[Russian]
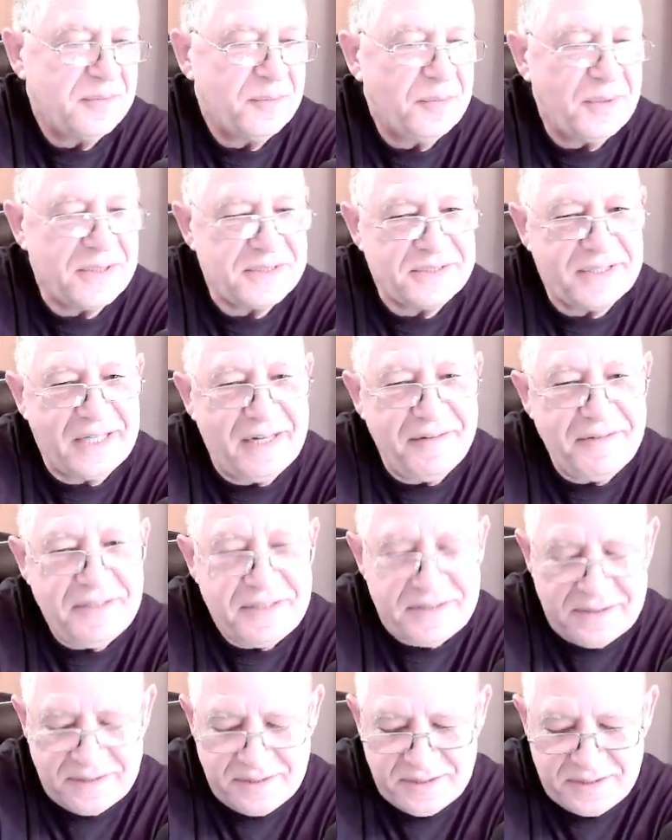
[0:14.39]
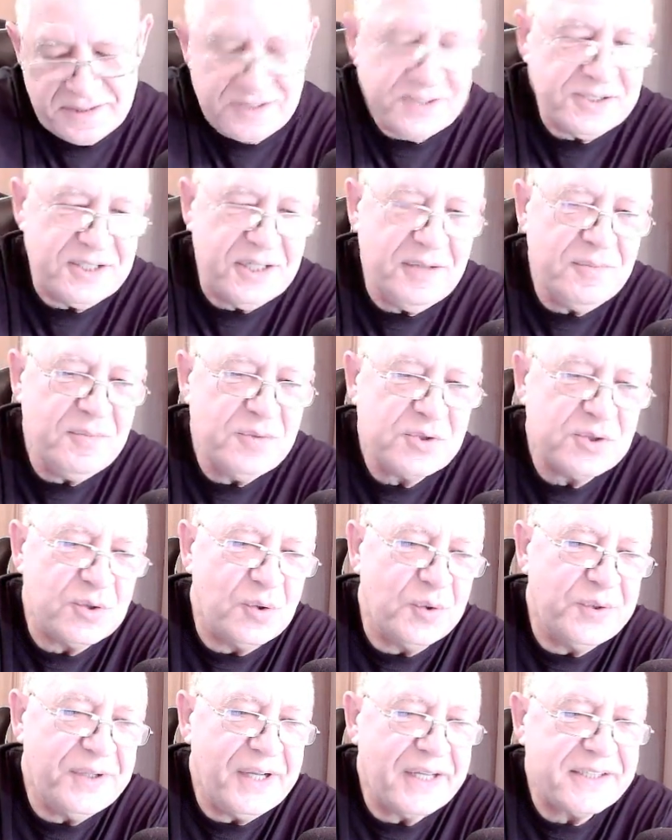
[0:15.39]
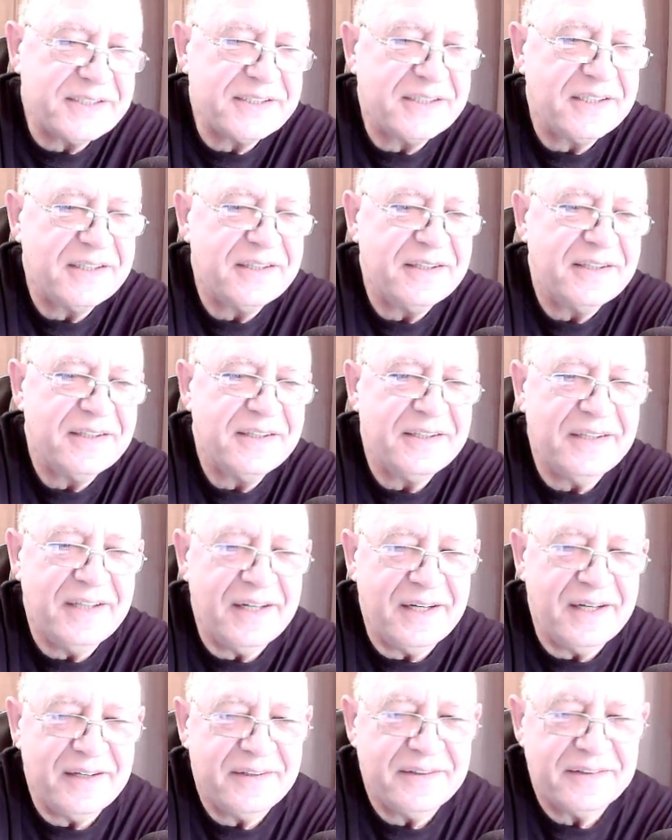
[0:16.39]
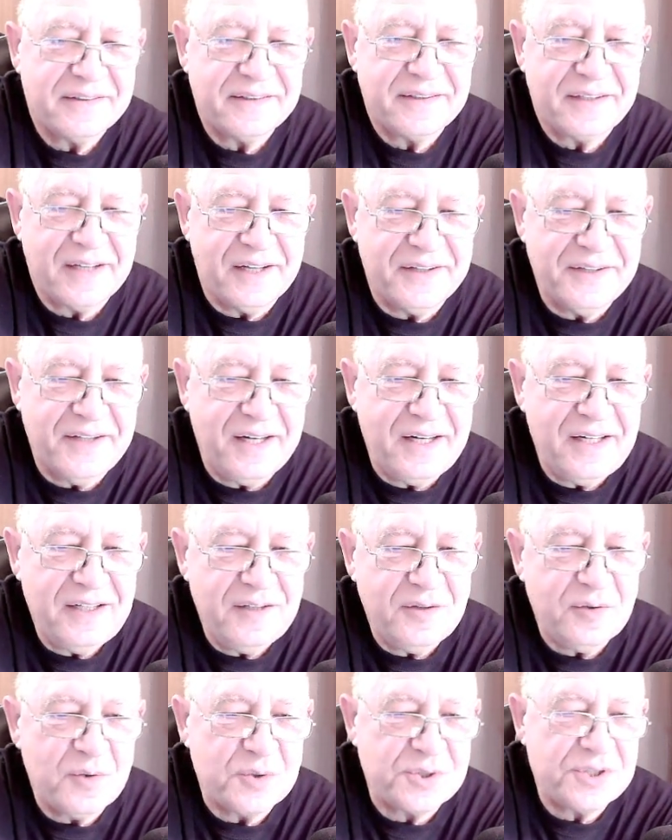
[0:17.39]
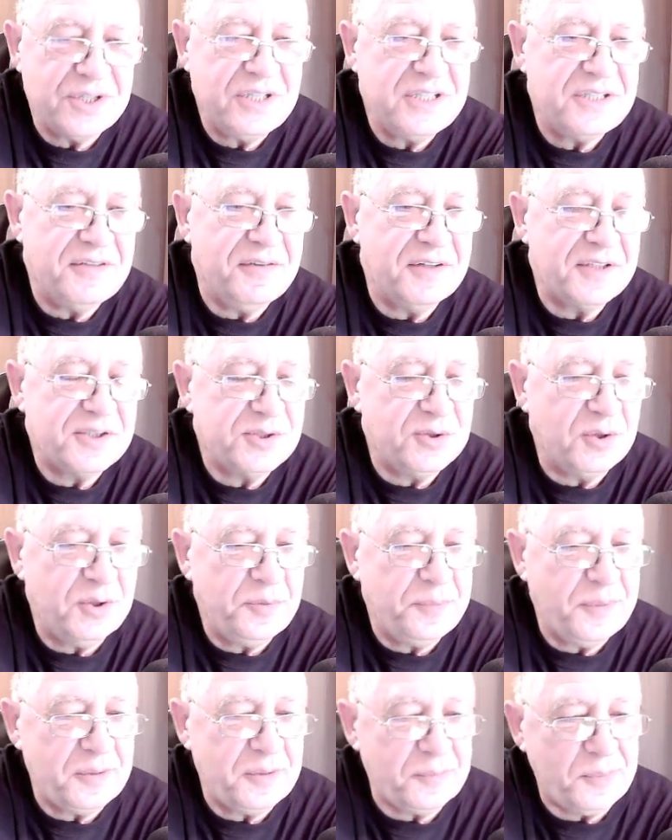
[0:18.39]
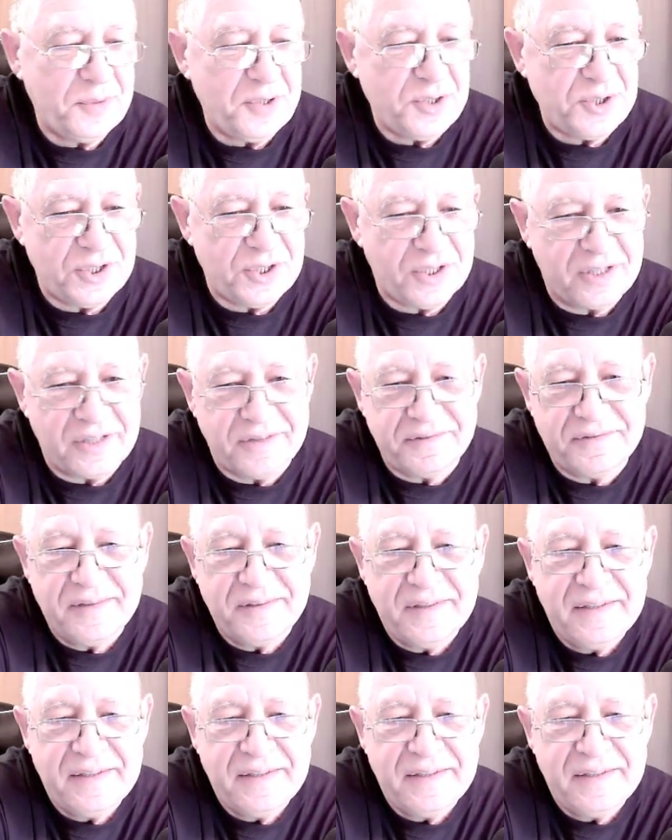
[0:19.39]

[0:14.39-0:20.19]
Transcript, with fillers: поздравить с тем, что у нас на канале уже 900 подписчиков.